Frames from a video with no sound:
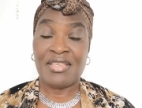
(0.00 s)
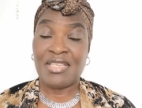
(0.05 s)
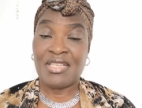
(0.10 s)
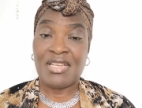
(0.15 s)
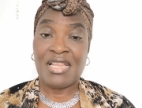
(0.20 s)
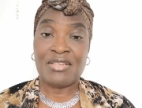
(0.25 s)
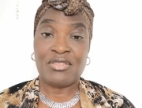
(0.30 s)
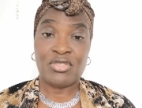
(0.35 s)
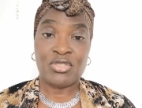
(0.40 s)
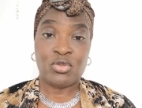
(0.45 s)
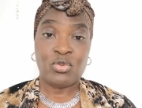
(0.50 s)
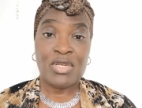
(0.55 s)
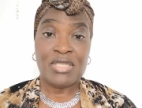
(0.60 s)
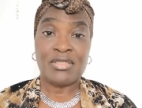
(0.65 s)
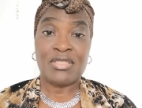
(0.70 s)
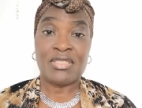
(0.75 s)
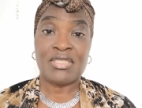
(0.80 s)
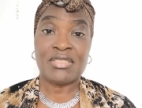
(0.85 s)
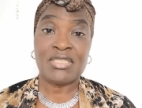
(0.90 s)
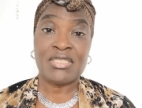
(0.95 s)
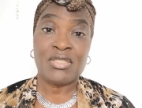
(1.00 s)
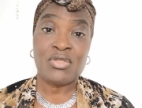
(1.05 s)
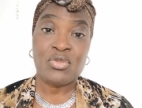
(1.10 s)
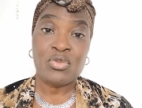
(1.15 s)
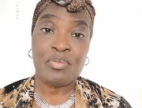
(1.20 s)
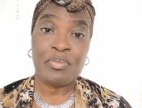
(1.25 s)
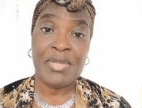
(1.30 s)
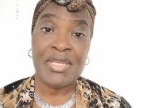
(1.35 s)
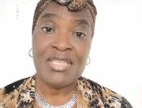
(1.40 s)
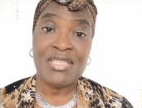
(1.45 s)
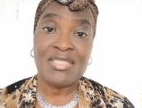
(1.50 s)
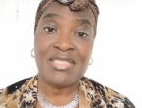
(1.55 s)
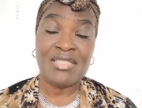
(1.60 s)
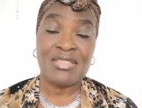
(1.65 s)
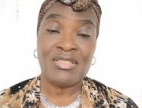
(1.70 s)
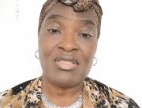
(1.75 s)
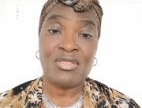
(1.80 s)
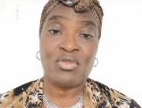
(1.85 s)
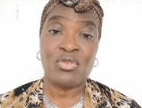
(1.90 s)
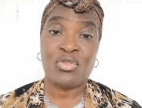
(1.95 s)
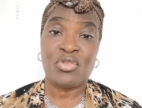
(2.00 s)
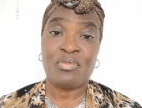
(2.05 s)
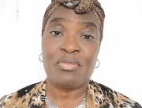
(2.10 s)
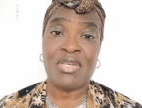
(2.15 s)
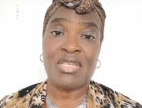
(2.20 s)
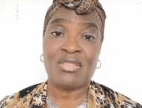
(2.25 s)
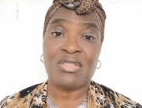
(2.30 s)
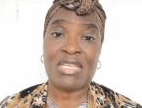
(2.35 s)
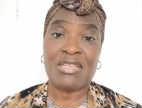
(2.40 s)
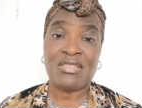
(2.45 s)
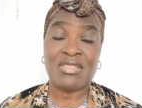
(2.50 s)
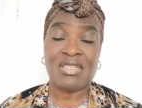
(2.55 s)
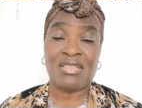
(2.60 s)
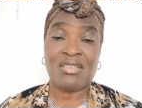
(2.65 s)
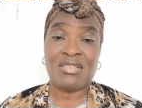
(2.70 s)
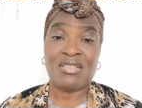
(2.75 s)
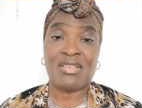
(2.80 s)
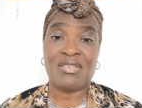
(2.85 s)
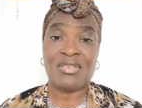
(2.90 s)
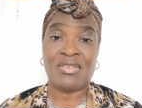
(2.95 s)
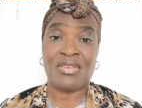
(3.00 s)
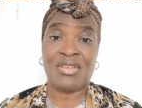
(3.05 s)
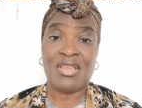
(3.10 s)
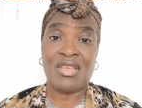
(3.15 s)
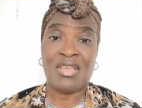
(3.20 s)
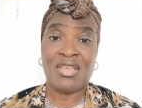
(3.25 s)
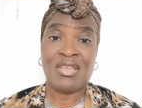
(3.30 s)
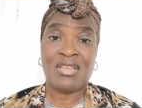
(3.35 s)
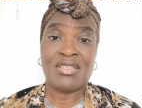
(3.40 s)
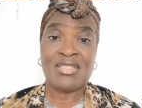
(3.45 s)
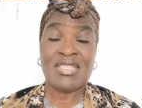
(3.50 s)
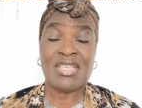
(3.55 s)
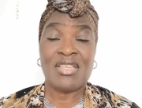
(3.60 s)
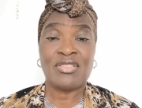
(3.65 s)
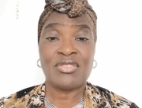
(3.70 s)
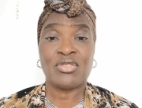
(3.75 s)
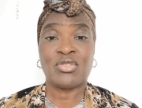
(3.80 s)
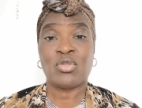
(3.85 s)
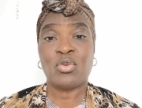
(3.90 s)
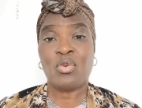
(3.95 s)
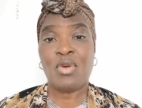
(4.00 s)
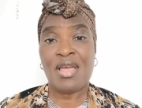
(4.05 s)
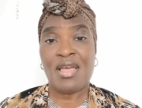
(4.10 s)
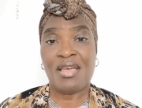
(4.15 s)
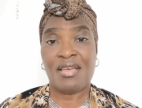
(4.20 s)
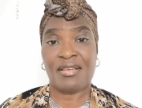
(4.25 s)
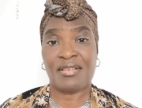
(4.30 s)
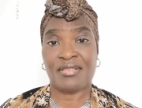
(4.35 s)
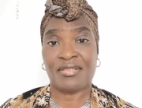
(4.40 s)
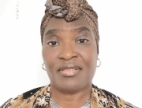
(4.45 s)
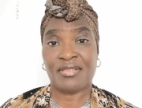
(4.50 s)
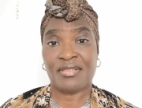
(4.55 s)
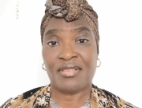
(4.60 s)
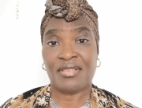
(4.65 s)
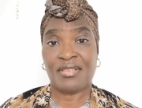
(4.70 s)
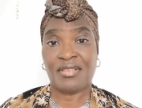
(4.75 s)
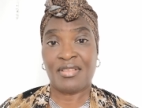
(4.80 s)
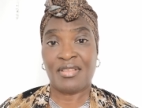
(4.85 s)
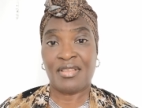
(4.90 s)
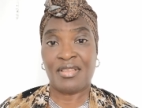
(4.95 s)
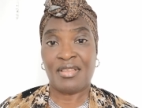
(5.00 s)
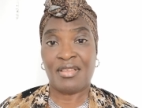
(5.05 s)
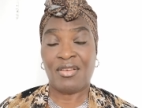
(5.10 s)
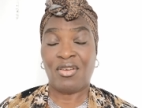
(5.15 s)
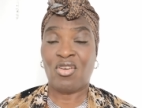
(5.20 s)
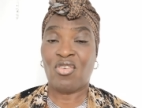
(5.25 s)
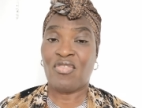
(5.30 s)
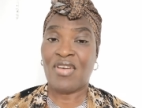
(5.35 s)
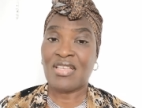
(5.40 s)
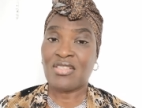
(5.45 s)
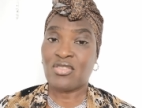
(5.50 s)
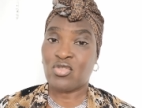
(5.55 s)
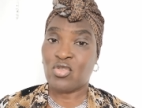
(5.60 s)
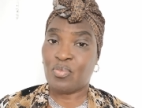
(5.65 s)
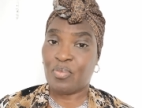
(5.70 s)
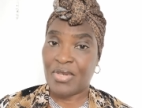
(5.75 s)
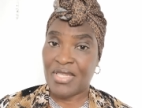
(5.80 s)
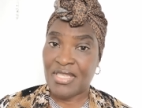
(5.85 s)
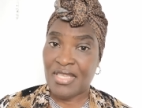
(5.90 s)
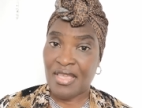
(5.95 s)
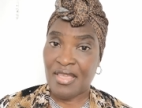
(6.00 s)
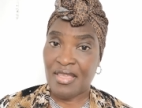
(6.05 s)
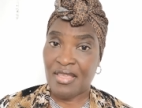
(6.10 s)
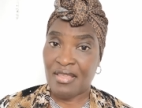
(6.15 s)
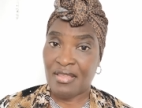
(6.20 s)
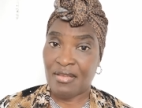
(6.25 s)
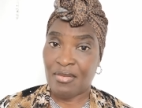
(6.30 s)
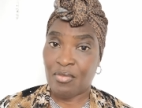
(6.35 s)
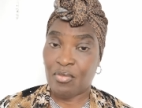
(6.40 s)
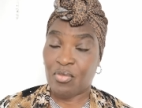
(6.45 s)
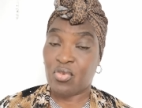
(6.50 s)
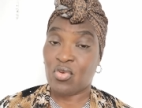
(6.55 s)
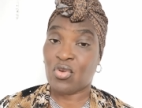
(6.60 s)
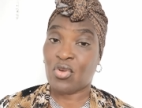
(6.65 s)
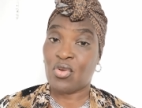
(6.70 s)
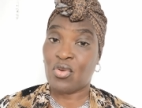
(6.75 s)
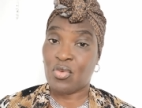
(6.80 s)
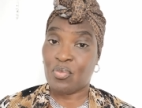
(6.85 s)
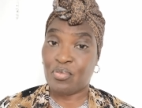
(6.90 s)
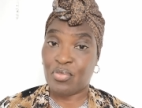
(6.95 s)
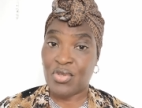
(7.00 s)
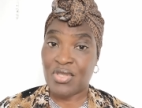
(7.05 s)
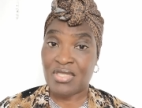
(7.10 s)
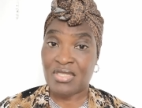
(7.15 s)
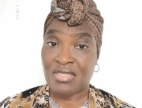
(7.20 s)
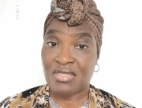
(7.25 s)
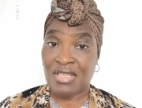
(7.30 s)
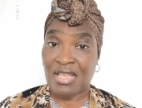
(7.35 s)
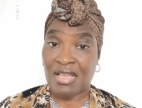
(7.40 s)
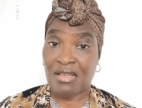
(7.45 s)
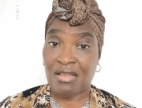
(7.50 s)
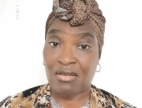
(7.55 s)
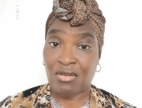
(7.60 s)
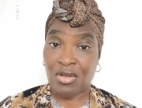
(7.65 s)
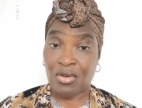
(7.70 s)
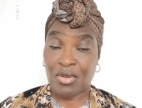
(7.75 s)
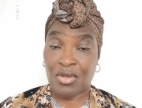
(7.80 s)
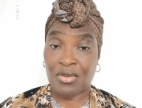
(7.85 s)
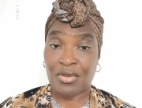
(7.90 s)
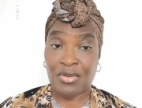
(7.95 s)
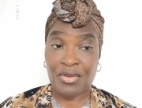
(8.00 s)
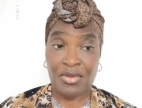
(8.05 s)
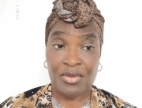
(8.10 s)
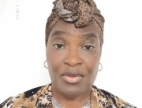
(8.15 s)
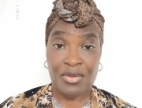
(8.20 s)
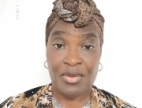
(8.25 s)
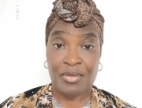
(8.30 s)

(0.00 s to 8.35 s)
Il a le droit de rentrer dans son pays. C'est un document, euh, euh, c'est un droit. On va supplier pour qu'on puisse euh, euh,